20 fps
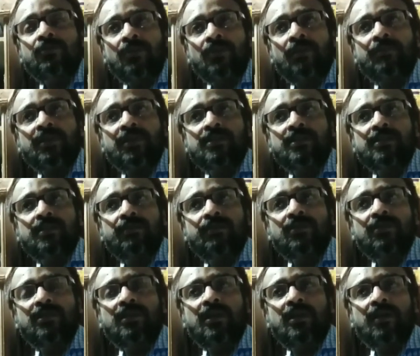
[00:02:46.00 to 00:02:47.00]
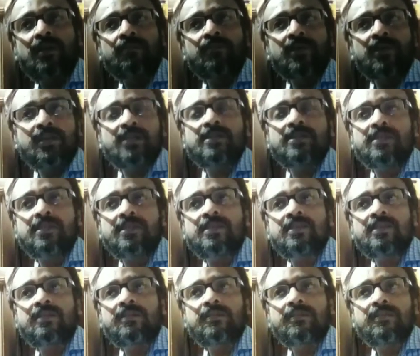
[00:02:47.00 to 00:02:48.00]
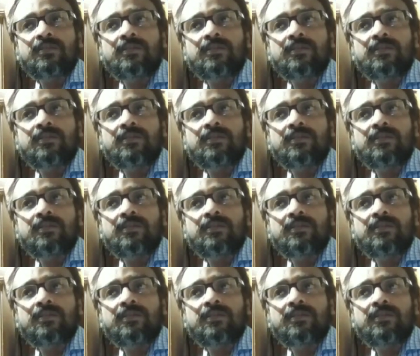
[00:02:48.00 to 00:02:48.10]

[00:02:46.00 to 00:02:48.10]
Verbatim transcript: আমরা যেটা বলি লাভ বার্ডের সিজন